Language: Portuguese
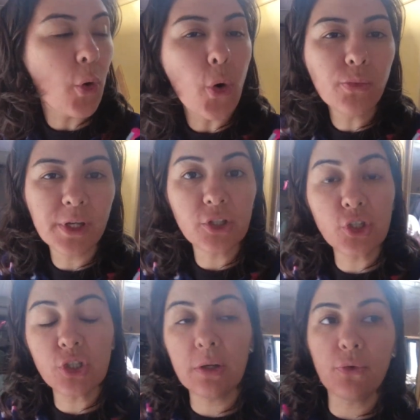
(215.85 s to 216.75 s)
Ontem a
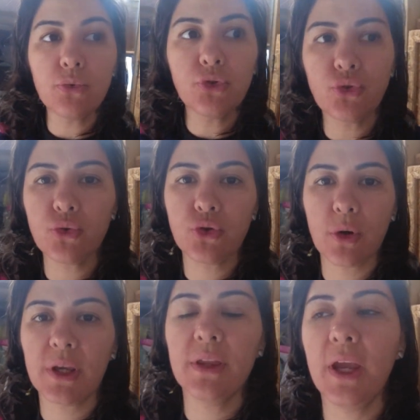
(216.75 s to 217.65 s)
gente levou um
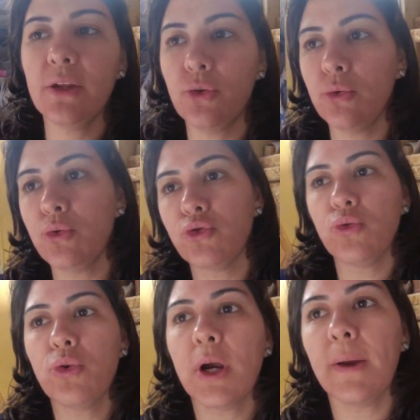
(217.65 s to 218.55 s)
susto aqui dentro do
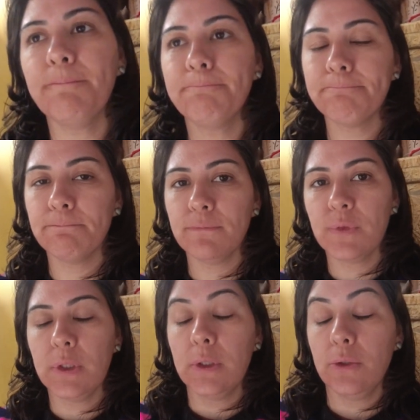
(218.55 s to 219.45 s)
Juca.
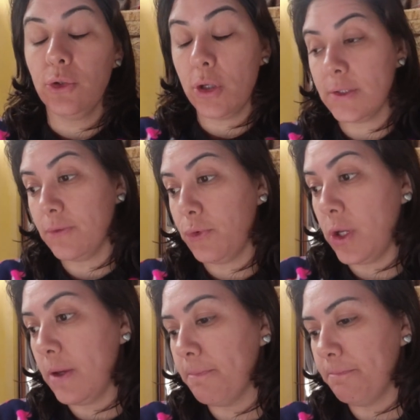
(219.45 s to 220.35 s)
Nossa,
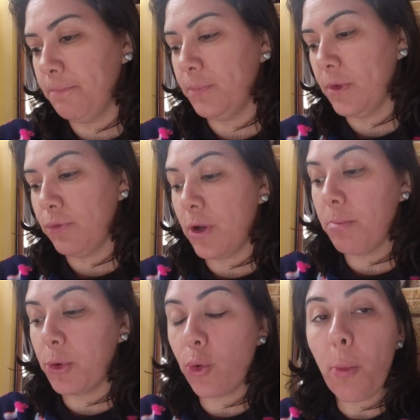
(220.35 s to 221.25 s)
foi...
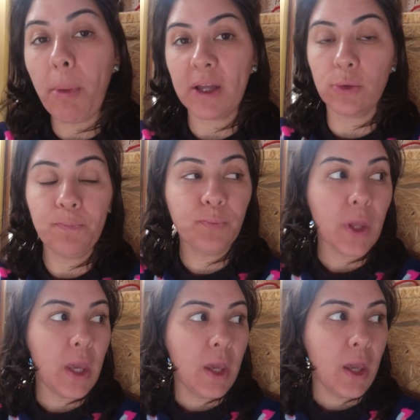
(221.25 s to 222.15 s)
Ficamos preocupados.
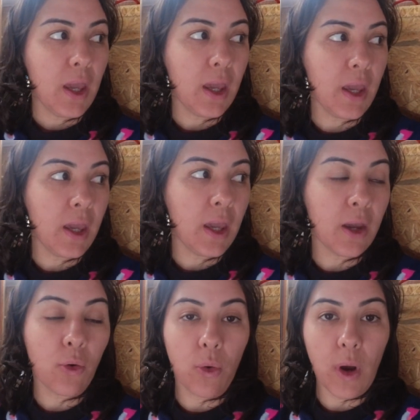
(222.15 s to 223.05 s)

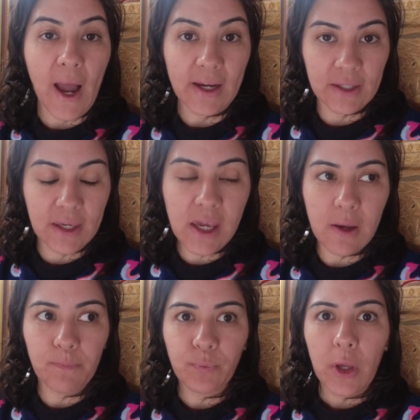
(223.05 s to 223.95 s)
É,
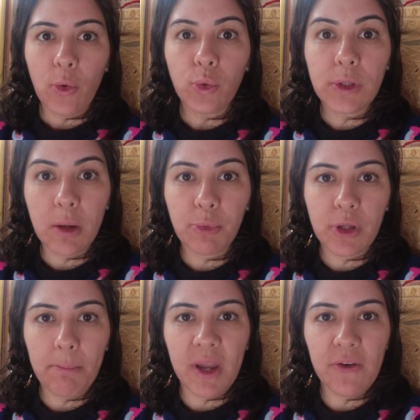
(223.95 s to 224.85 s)
aqui o tempo
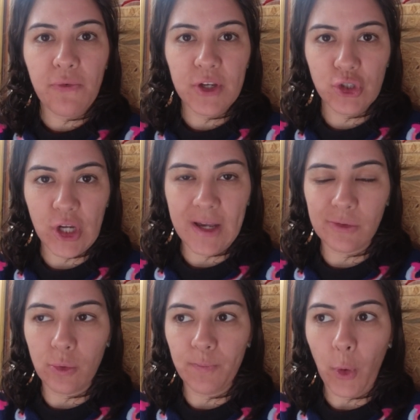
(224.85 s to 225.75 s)
tá bem
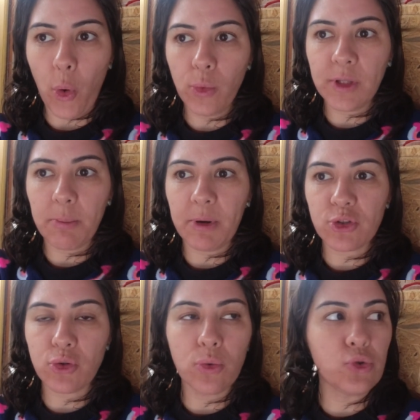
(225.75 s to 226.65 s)
fechado. Ontem
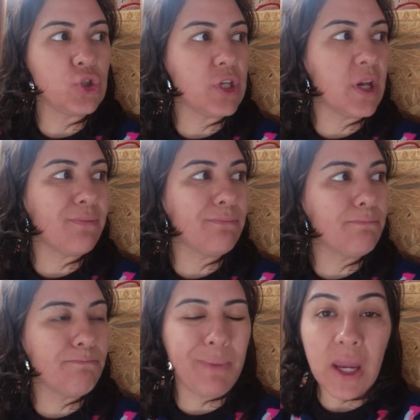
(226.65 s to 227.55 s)
passou o dia
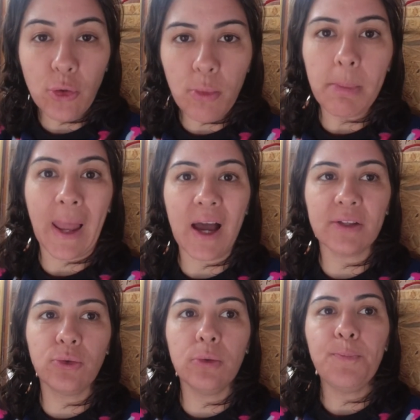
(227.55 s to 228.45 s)
bem
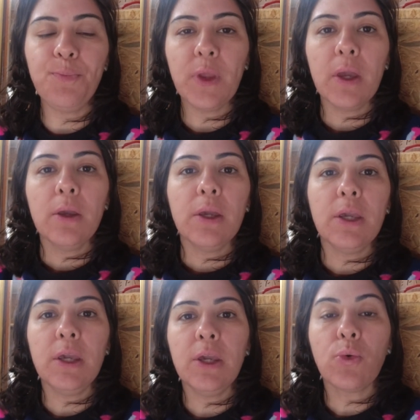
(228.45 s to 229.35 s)
nublado
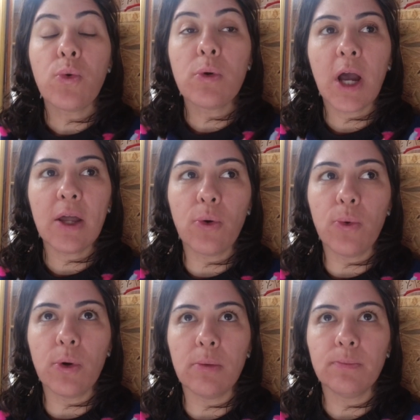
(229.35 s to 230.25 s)
e com
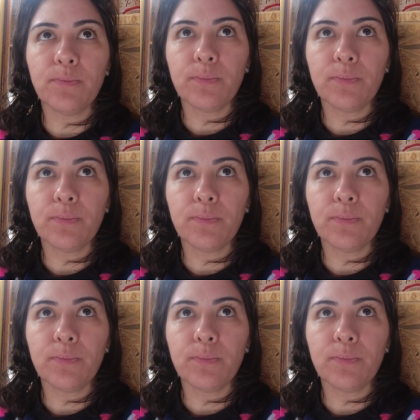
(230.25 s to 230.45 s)
garoa